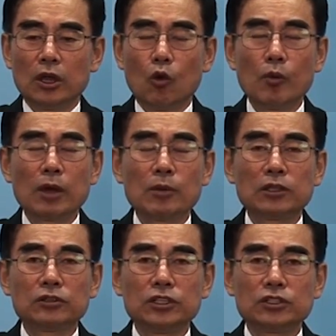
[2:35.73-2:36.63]

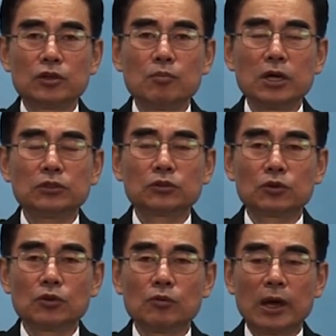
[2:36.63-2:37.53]
500만 원이 1000만
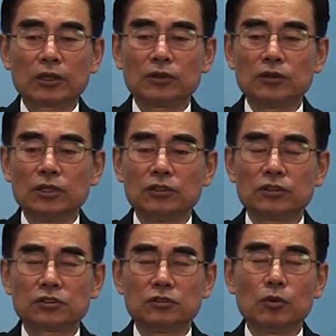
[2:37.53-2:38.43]
원으로 바뀌어
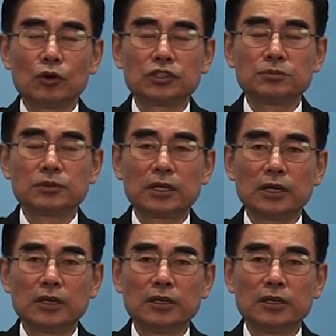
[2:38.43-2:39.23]
있는 것을 보고 있습니다.